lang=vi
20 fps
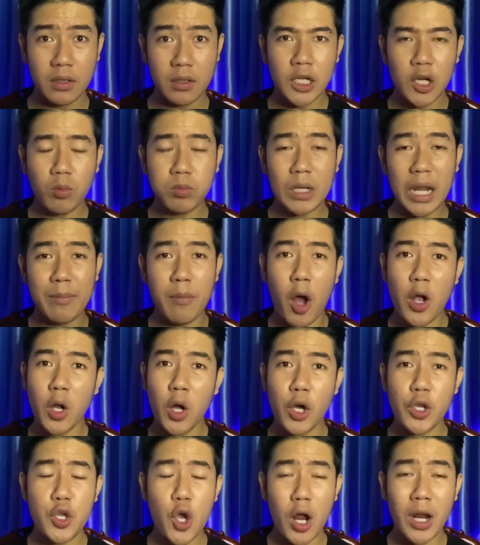lúc này mọi
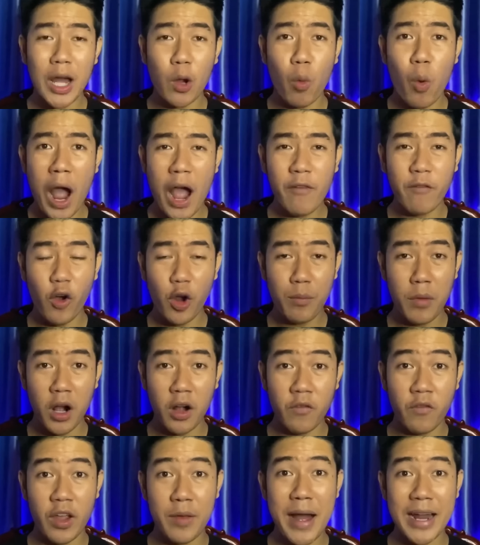người do là quá vui
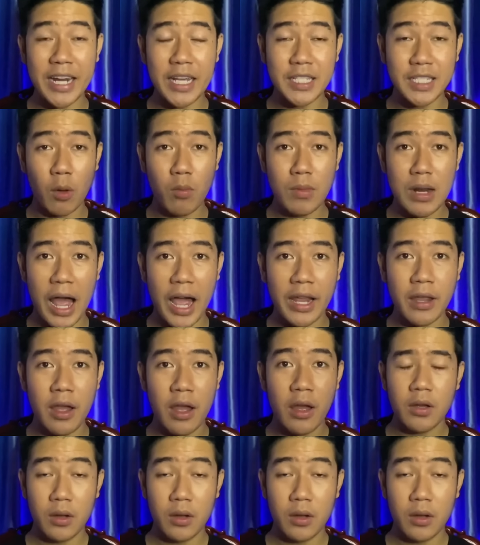mừng vì bà đã sống lại